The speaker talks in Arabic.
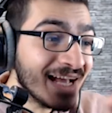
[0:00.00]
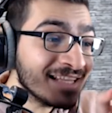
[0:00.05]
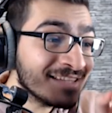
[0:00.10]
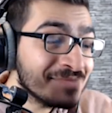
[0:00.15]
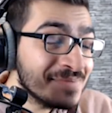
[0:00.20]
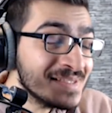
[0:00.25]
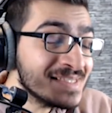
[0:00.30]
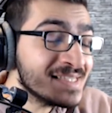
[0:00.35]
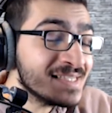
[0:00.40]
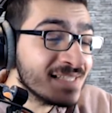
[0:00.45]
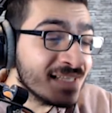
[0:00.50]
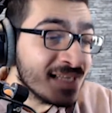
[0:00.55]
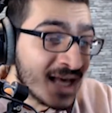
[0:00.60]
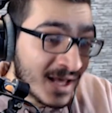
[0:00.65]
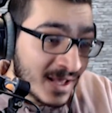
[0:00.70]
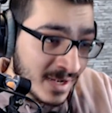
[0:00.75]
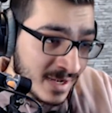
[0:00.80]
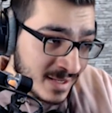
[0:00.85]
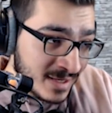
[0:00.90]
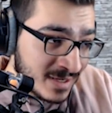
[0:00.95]
كانت
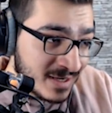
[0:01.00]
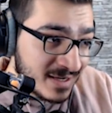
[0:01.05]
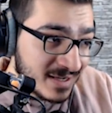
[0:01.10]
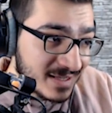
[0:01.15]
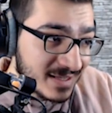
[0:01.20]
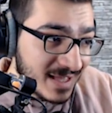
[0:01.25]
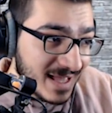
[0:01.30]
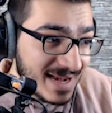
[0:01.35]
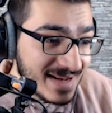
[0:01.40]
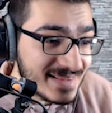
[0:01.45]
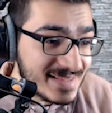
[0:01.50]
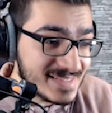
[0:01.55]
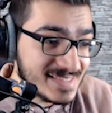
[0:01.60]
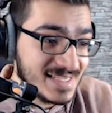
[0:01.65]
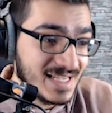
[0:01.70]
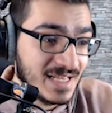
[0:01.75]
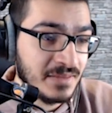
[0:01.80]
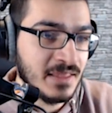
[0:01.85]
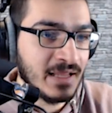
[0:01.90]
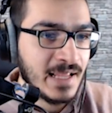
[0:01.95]
بالسيارة قالت لي
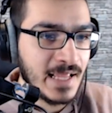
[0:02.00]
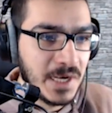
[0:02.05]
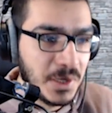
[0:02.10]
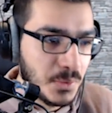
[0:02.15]
سيارتك